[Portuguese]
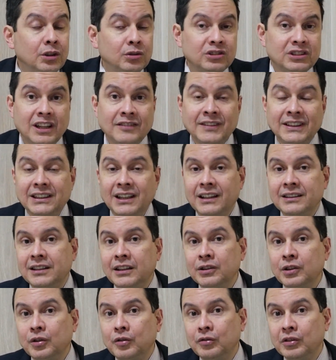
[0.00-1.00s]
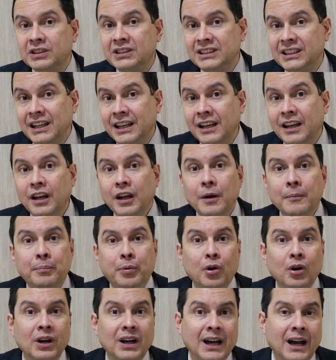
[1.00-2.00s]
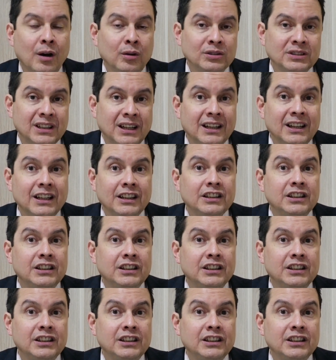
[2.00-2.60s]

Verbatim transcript: eu estava tratando com você por causa